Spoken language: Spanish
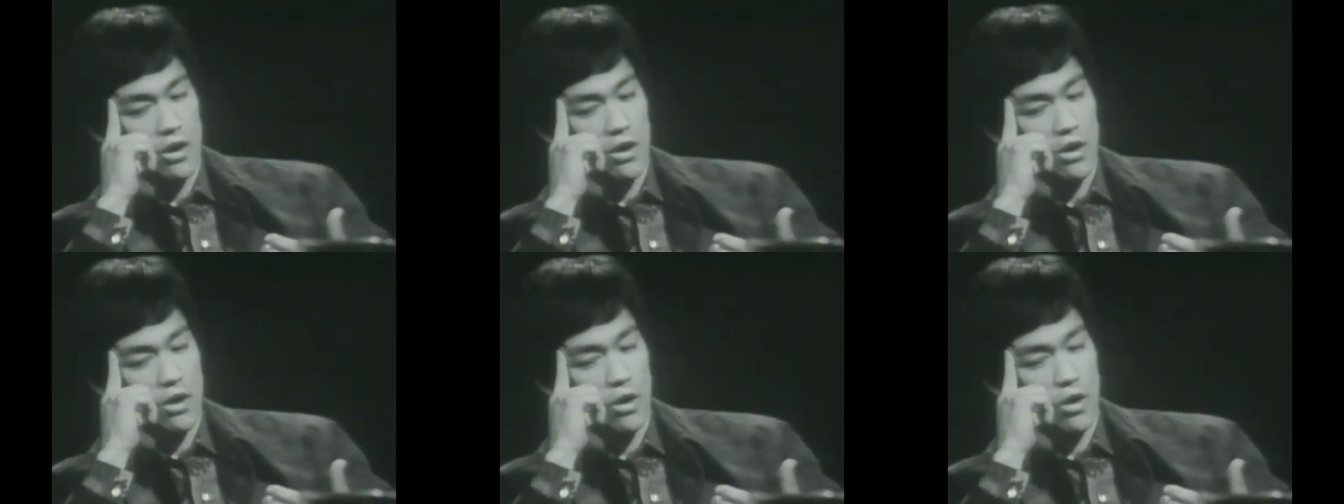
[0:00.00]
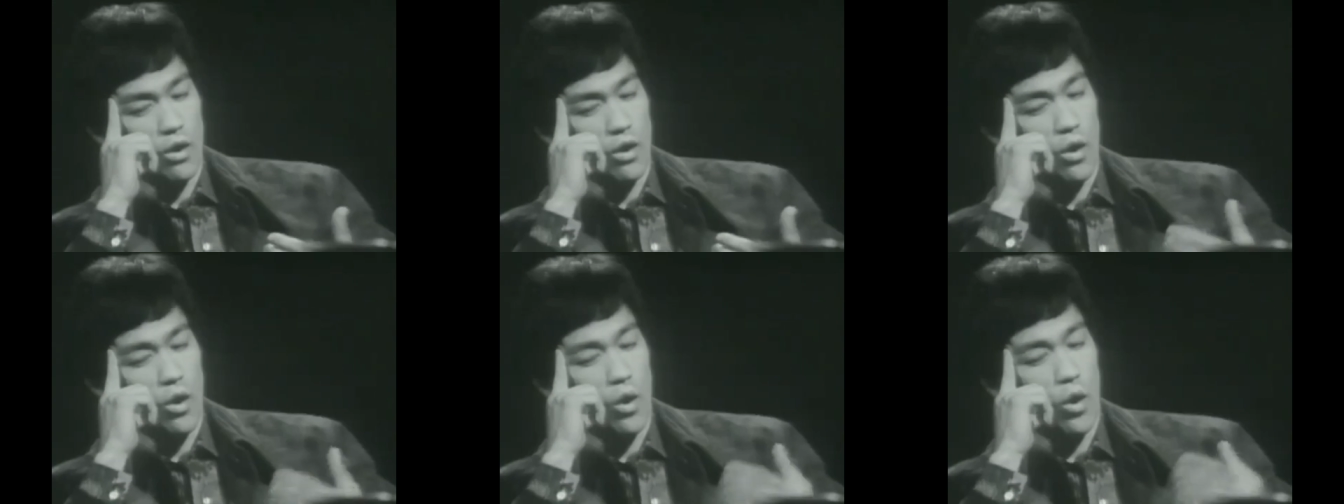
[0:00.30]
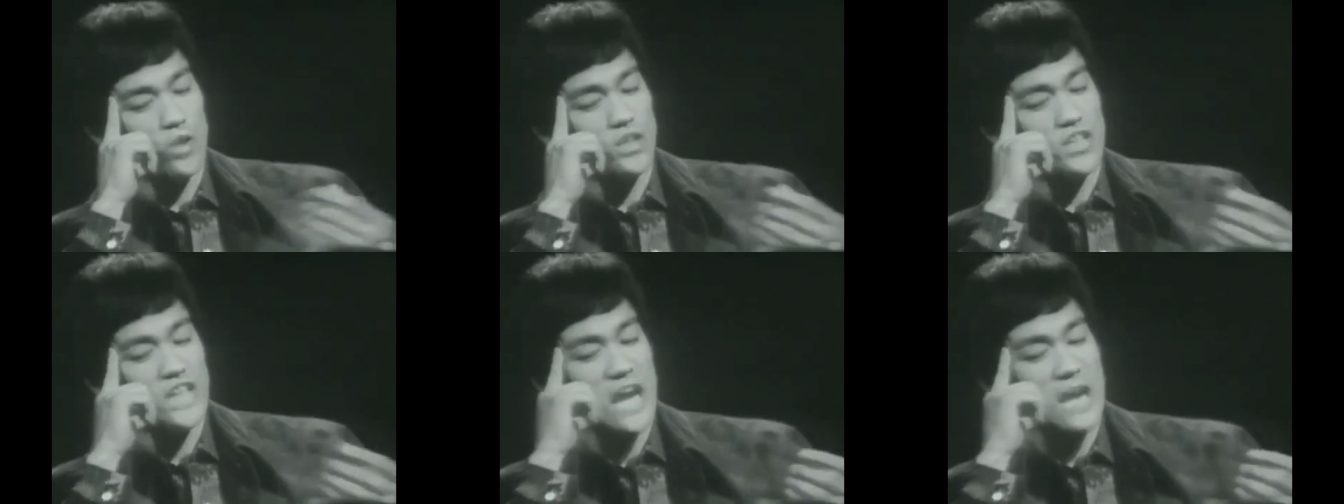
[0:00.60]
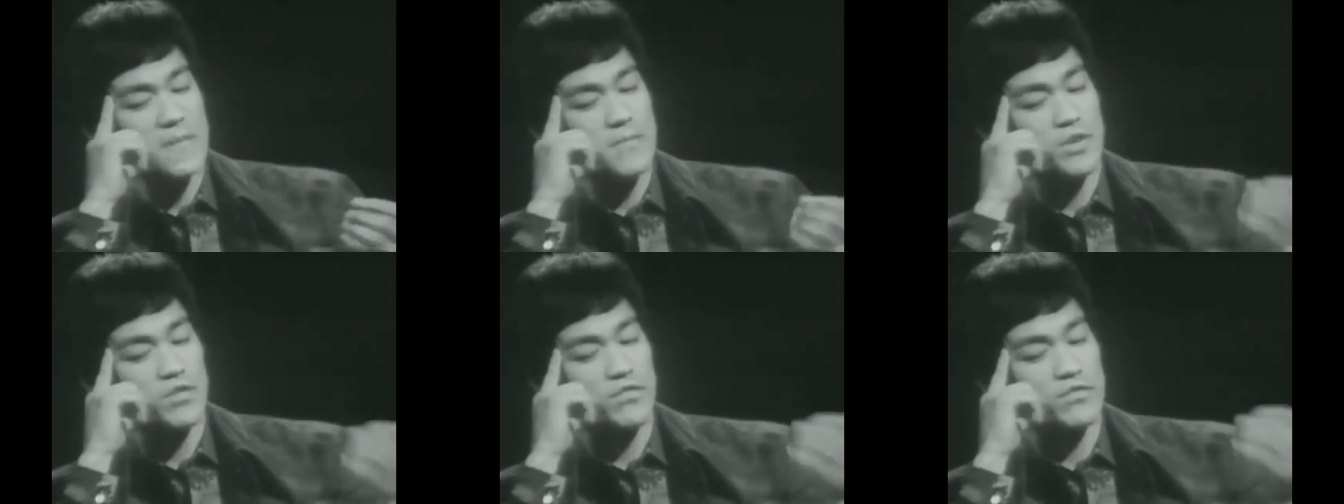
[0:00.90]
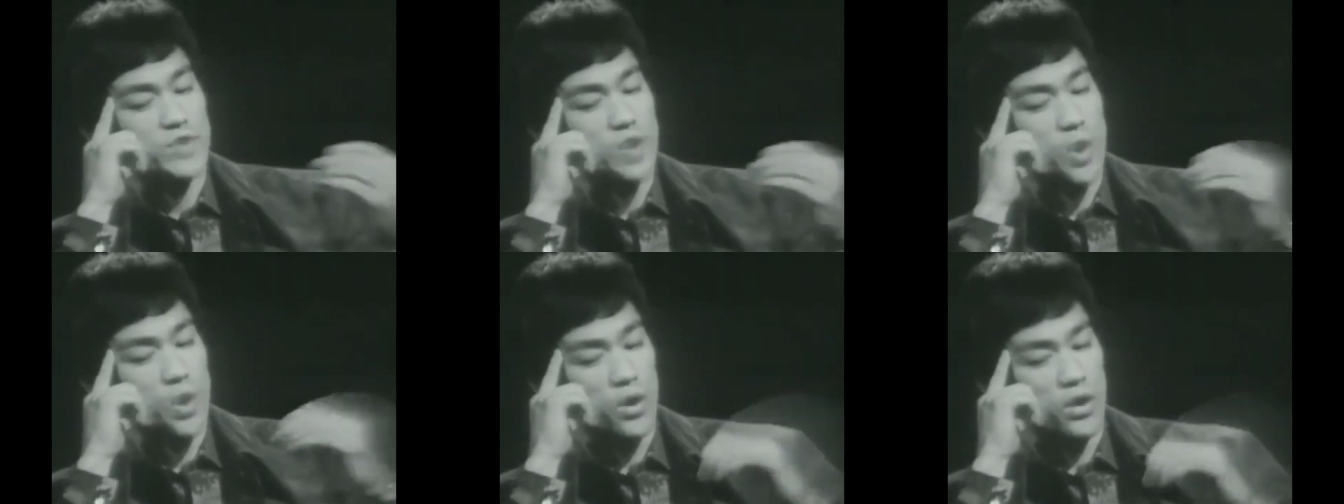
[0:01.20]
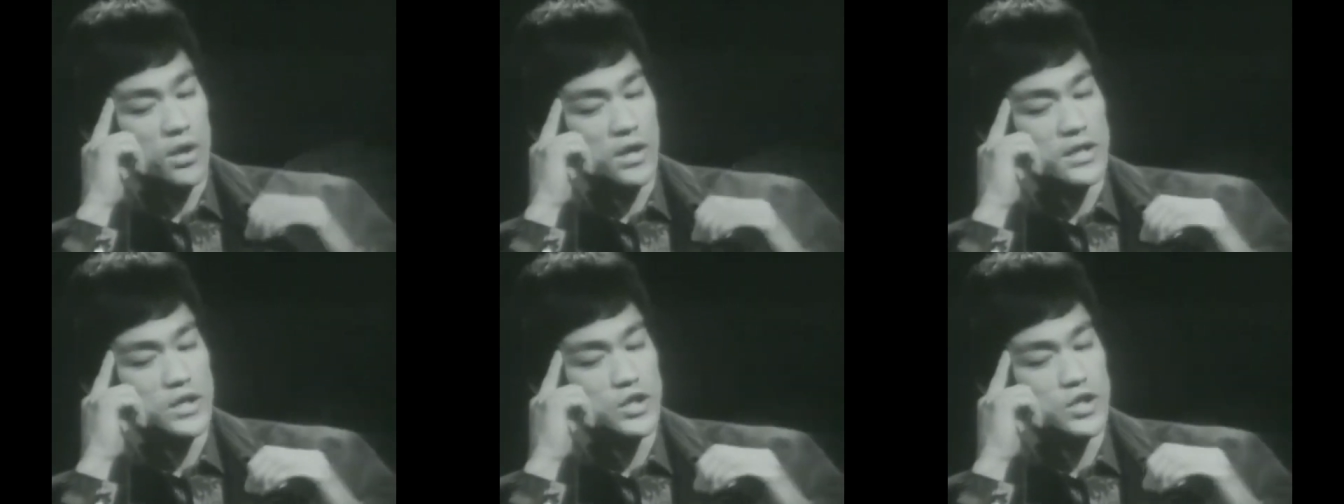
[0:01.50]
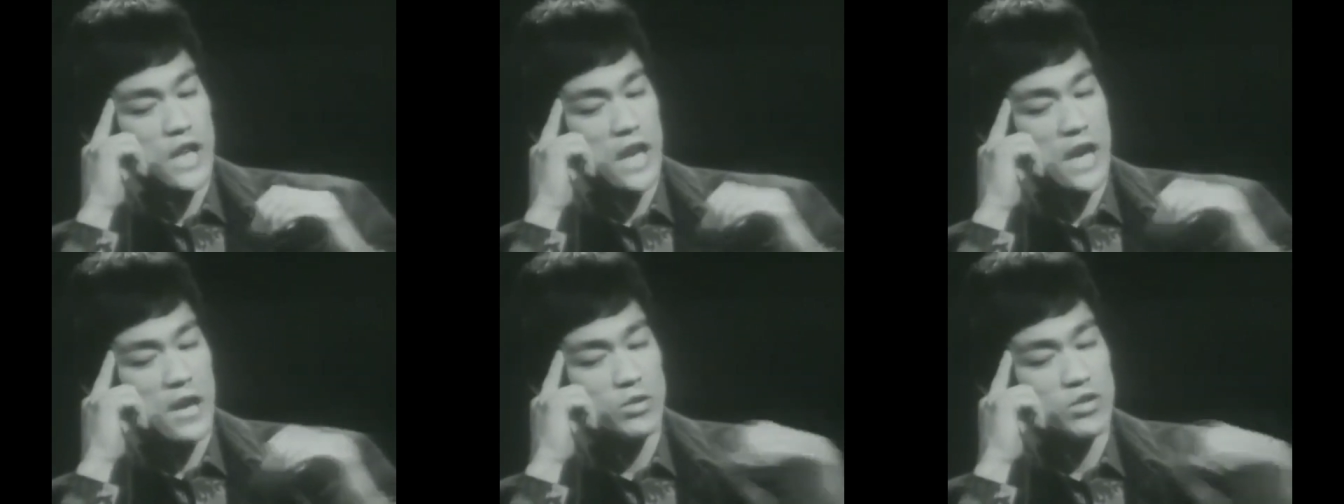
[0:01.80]
Eh, te lo voy a explicar de
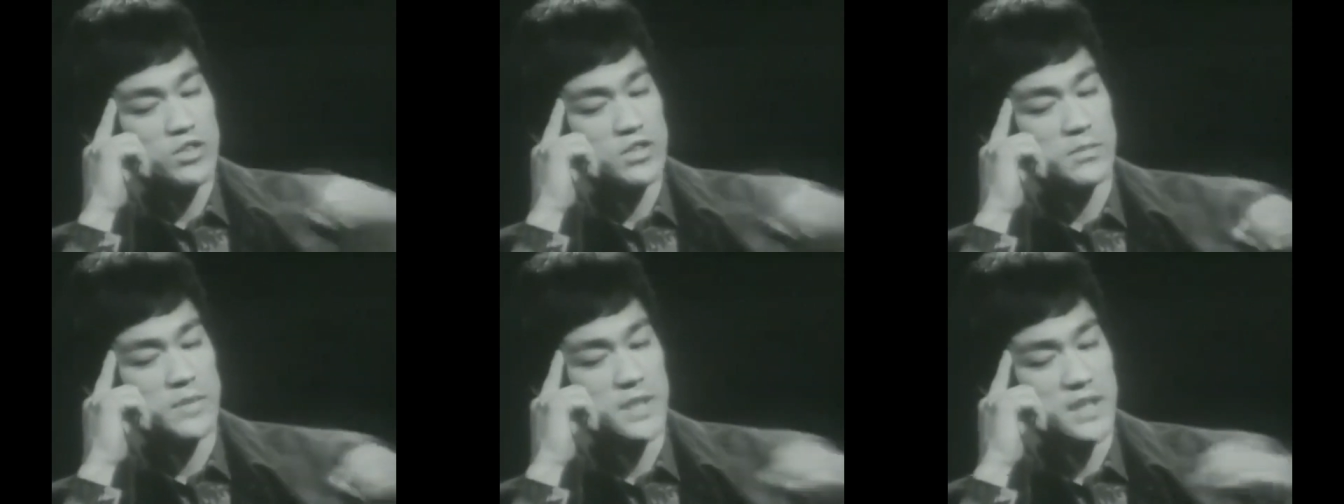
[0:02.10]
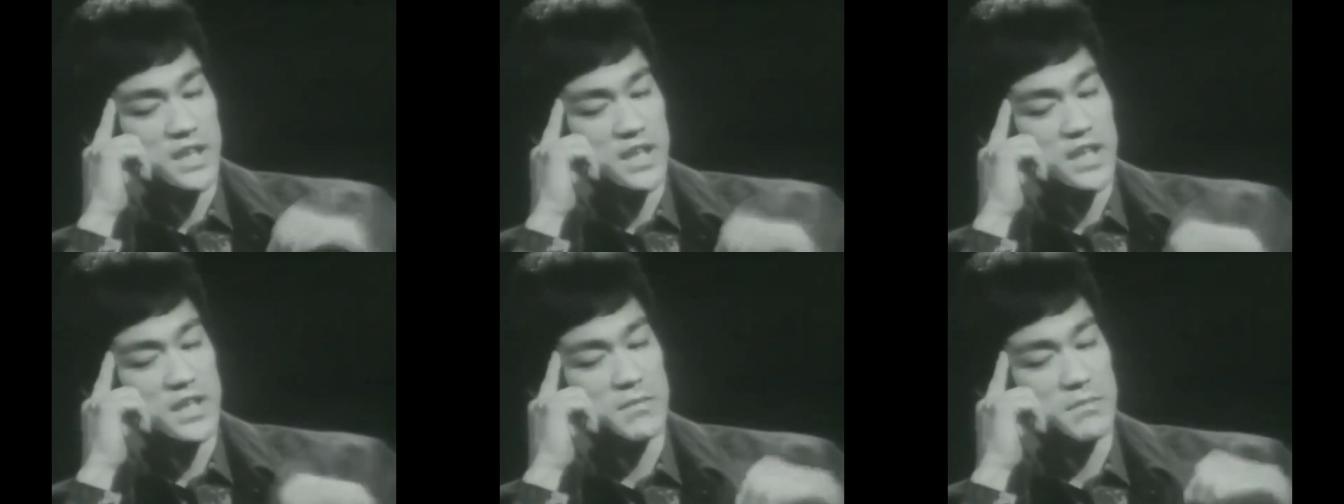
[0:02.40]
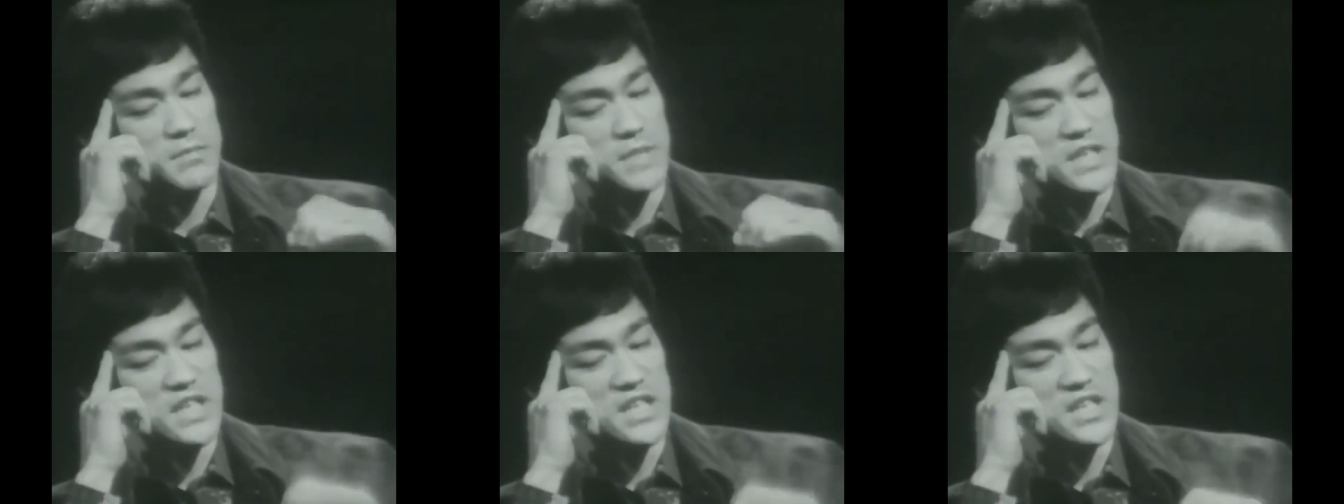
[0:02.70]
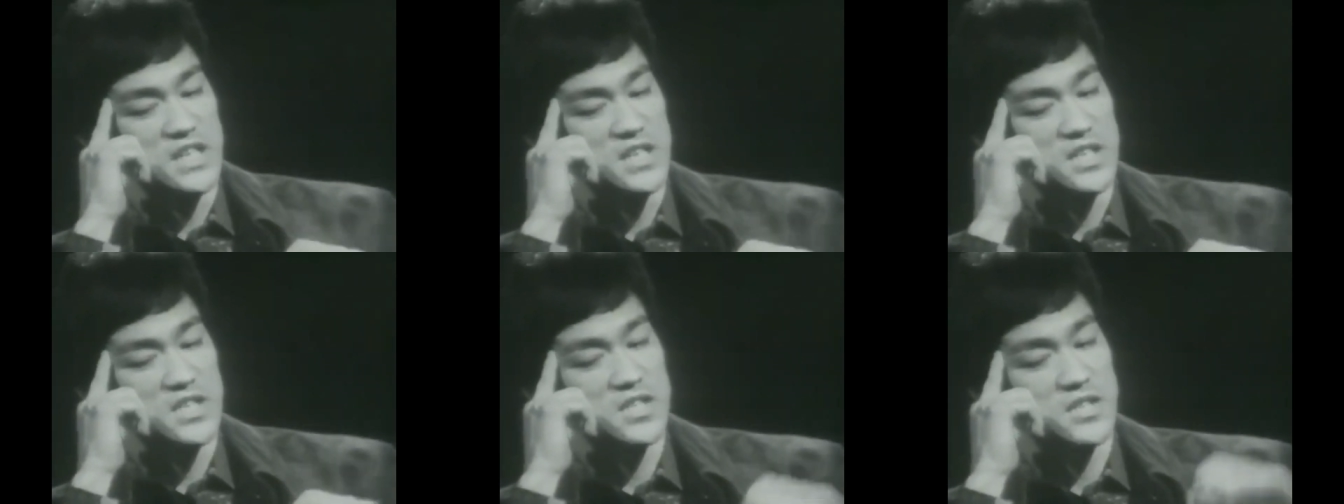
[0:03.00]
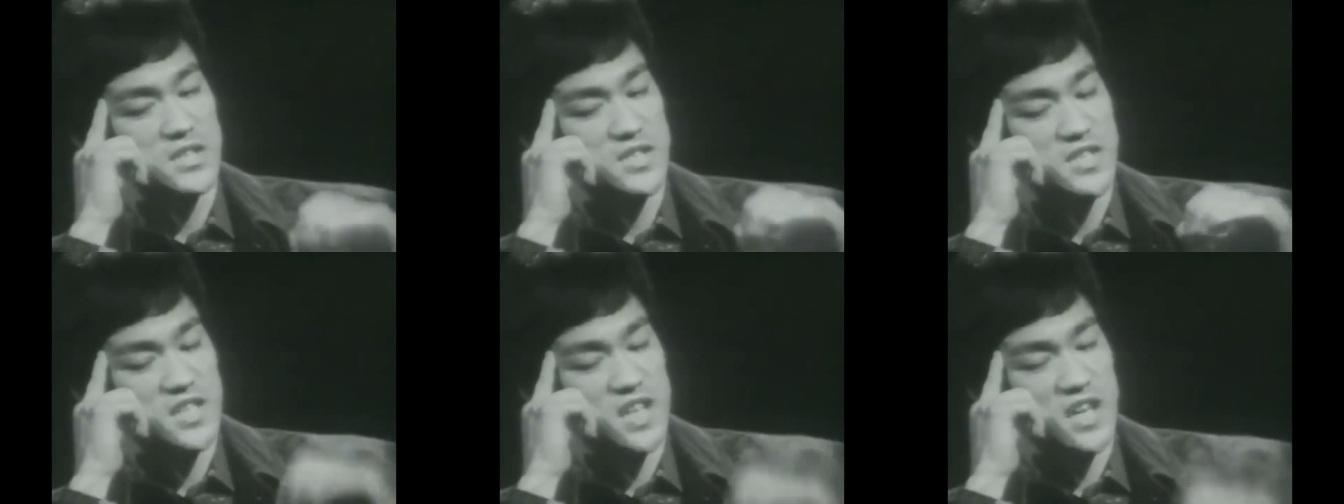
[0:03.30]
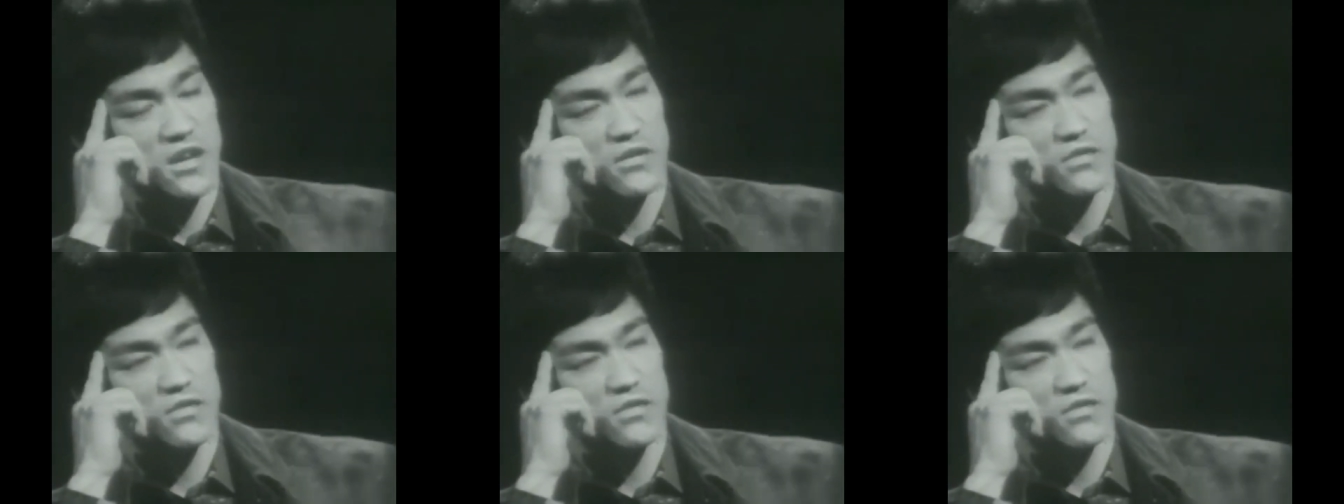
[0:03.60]
forma más sencilla. La miel no está hecha